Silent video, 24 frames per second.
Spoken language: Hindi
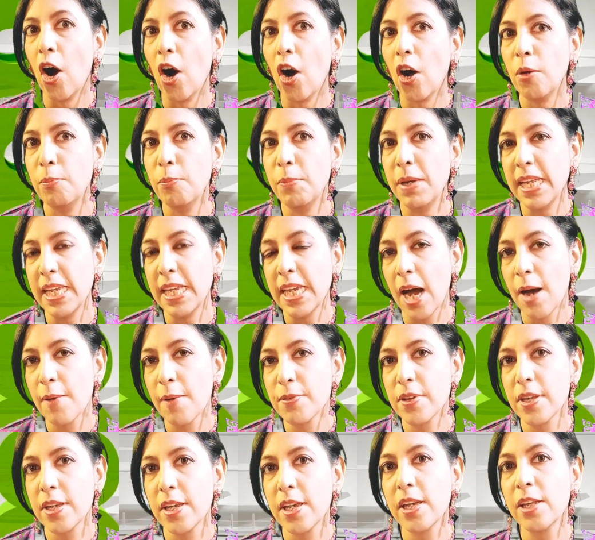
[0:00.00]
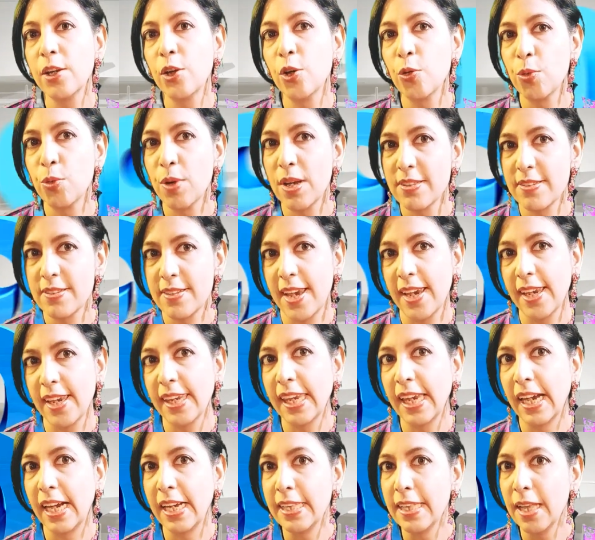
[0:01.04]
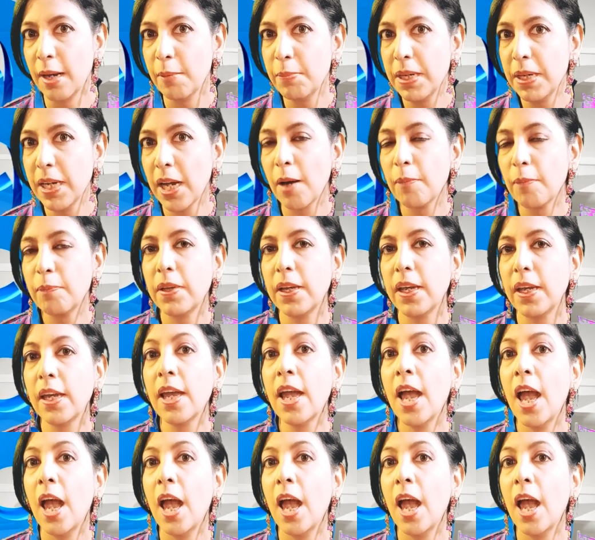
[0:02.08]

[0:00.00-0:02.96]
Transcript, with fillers: और मेरी आपसे रिक्वेस्ट है कि आइंदा भी आपने